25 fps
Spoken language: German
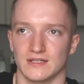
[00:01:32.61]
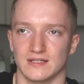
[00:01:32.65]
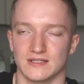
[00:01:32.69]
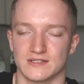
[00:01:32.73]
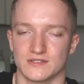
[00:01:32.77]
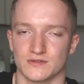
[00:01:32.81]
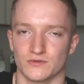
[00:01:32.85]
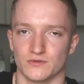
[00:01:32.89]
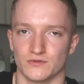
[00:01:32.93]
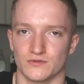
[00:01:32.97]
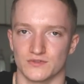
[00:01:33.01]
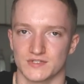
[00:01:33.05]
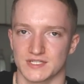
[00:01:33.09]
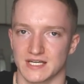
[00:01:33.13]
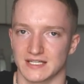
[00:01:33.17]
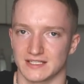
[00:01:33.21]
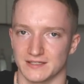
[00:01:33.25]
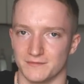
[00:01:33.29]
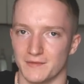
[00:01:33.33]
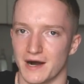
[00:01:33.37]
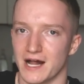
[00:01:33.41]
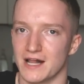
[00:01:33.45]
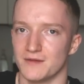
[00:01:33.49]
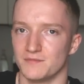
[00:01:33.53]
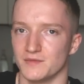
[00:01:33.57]
so seit
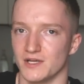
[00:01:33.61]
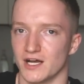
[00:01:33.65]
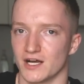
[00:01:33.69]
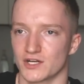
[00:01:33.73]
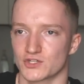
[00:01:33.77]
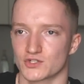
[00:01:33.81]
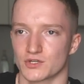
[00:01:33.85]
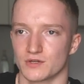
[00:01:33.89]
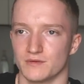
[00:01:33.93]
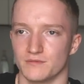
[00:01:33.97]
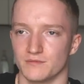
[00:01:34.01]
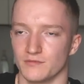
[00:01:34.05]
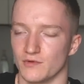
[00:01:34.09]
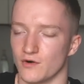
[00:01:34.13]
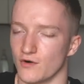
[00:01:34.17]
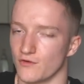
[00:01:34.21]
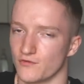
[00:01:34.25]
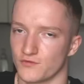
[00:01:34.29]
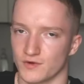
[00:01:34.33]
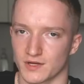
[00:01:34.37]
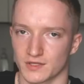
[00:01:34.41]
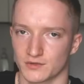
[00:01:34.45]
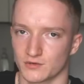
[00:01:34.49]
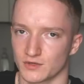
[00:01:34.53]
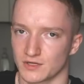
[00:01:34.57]
einem halben Jahr schon
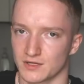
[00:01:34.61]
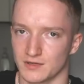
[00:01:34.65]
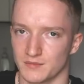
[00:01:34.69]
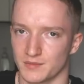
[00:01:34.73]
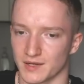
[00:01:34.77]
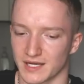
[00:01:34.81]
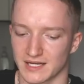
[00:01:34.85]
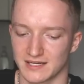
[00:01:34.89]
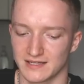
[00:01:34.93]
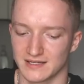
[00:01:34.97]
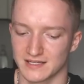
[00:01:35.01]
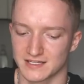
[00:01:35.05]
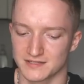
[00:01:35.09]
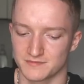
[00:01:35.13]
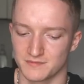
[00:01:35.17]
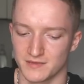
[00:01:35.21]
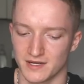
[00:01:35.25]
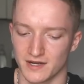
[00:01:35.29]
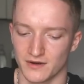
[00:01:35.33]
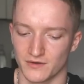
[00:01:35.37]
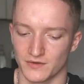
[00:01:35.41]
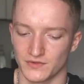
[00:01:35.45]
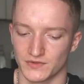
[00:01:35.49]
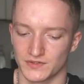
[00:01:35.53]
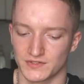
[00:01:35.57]
Off-White-Gürtel bringt nichts
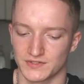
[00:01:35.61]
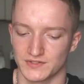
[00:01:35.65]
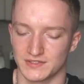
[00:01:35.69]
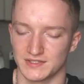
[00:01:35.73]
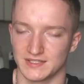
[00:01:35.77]
mehr und